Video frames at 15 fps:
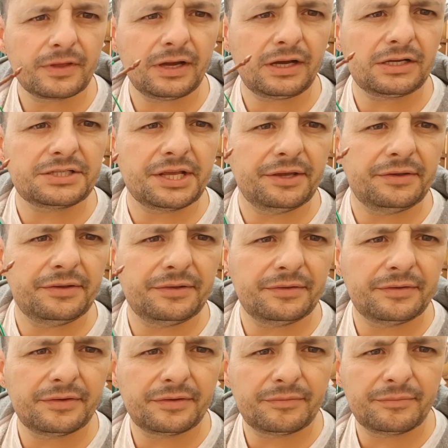Así.
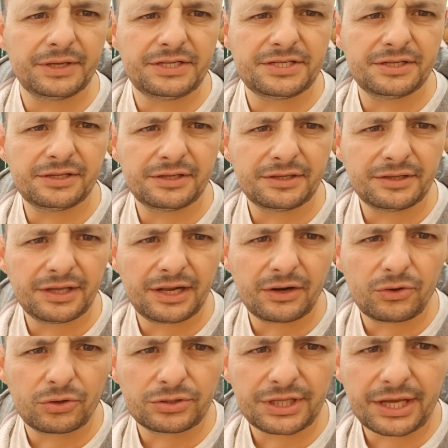¿Veis? El
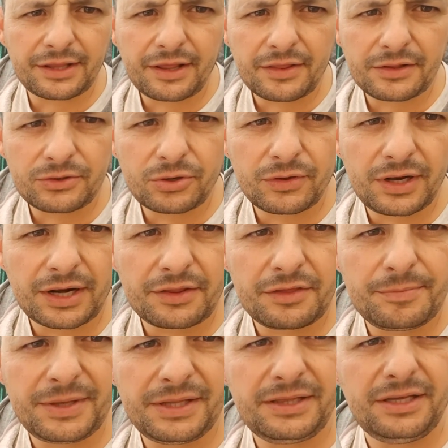corte queda dentro del
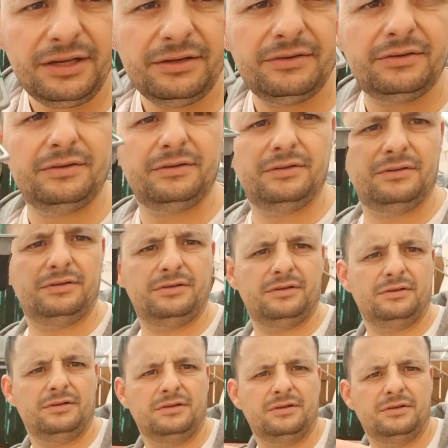recipiente.
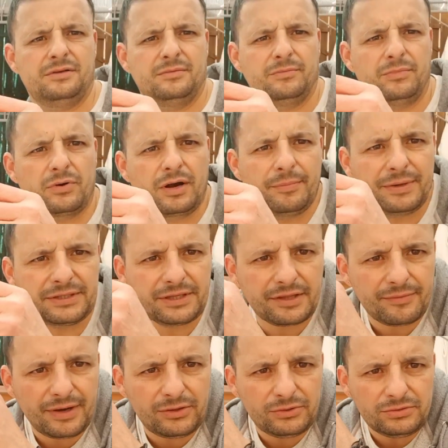Por la parte de
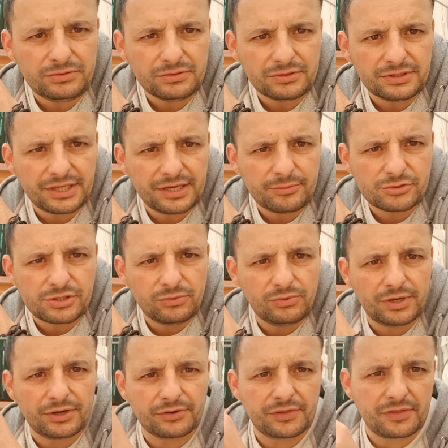abajo tenemos
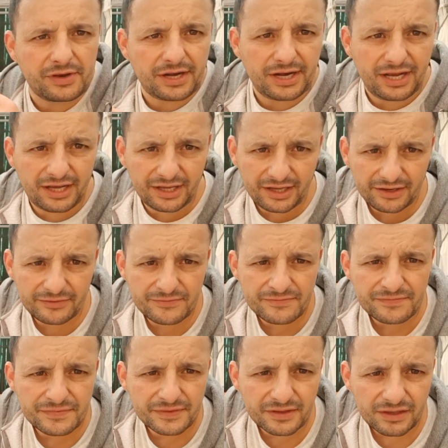agujeros de drenaje
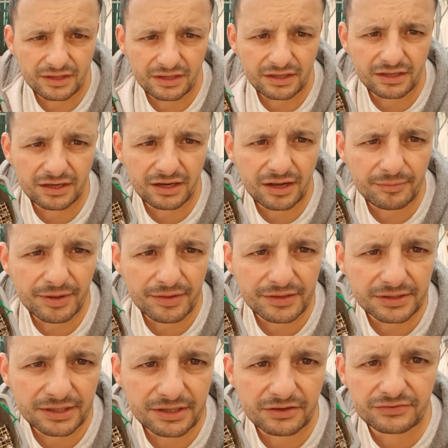y la
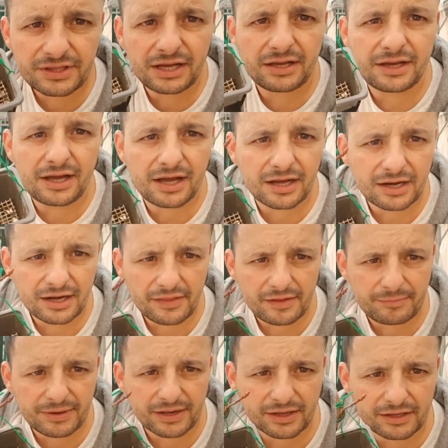maceta ya está
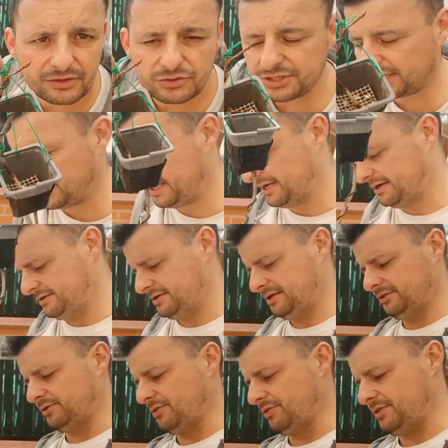anclada para que no se caiga.
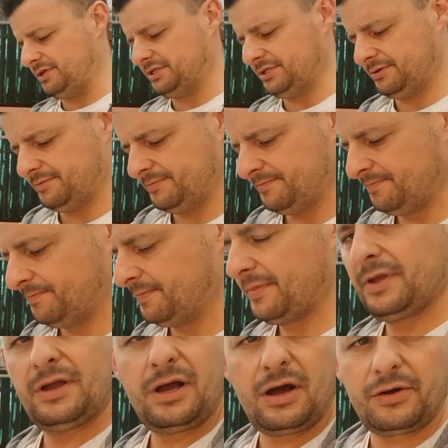Entonces,
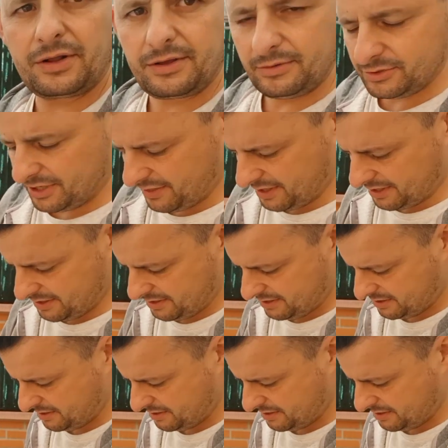¿ahora qué vamos a hacer?